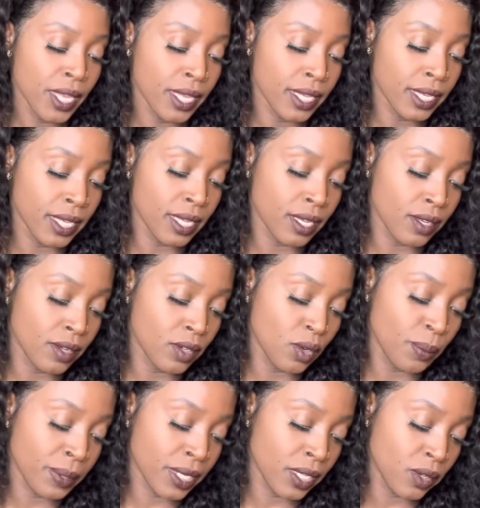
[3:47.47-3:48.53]
Et euh,
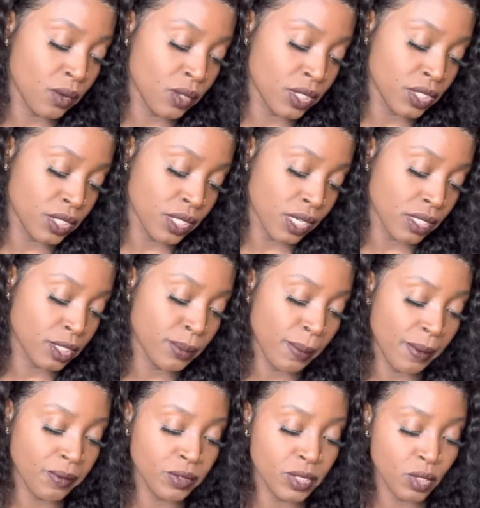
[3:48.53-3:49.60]
le prix original, je peux
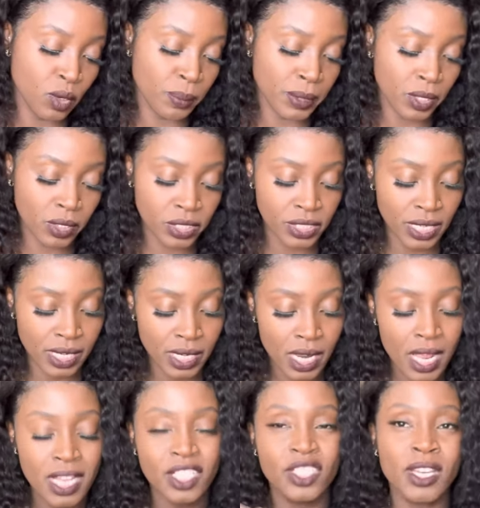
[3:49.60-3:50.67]
pas vous dire le prix original.
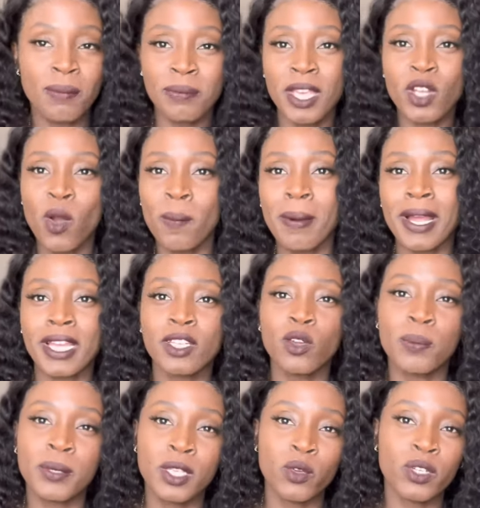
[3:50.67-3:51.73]
J'aime bien comparer
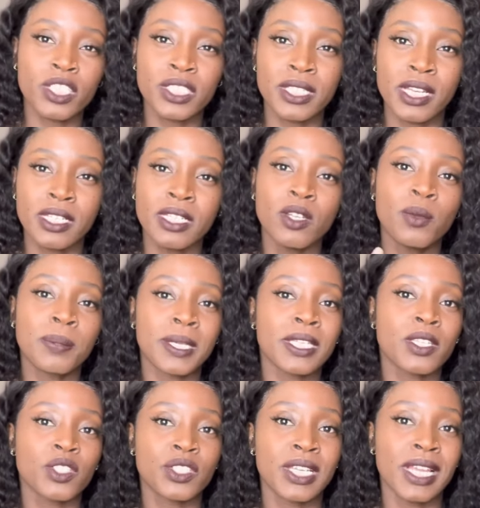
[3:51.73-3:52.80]
le prix original et le prix
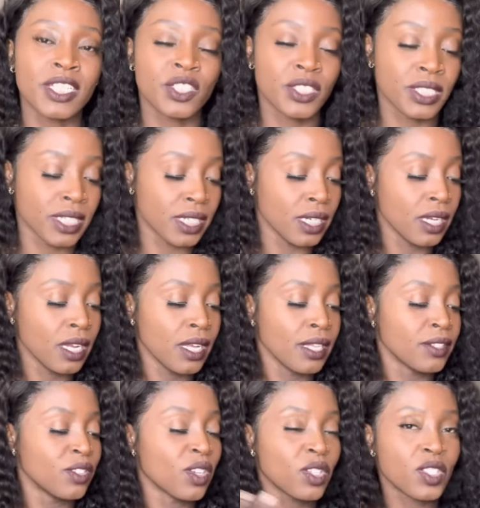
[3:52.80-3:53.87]
que je l'ai acheté.
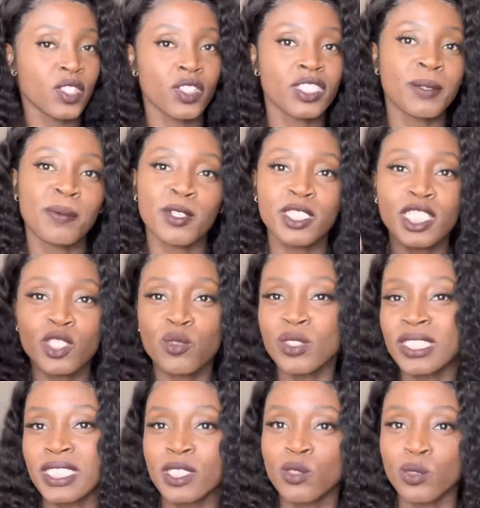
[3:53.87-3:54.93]
Donc, euh, c'est pour ça que je vous
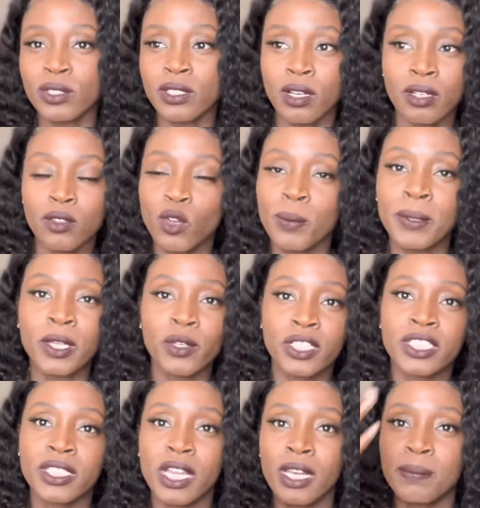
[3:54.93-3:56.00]
le dis tout le temps, le prix
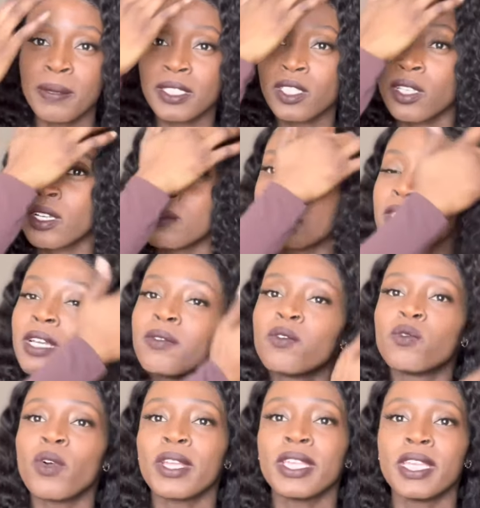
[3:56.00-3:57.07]
original, parce que comme ça,
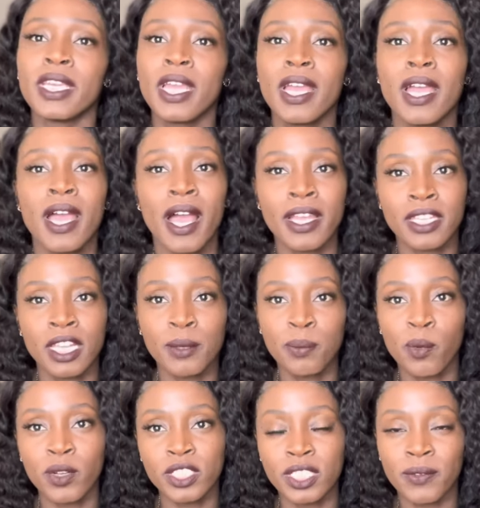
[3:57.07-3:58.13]
vous voyez à quel
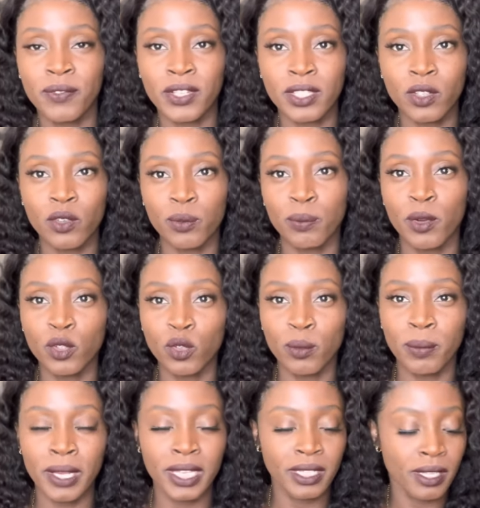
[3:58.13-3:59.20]
point j'ai fait une bonne
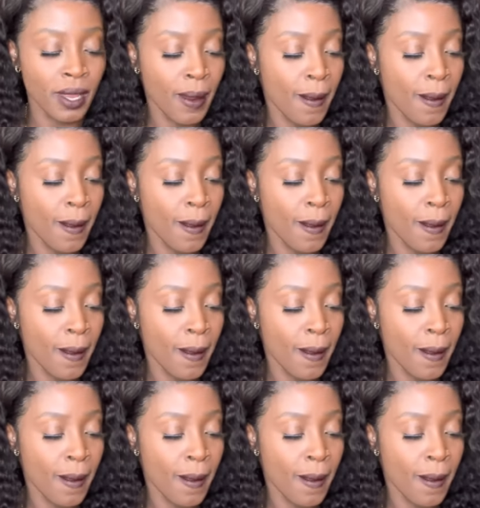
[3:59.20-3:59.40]
aubaine.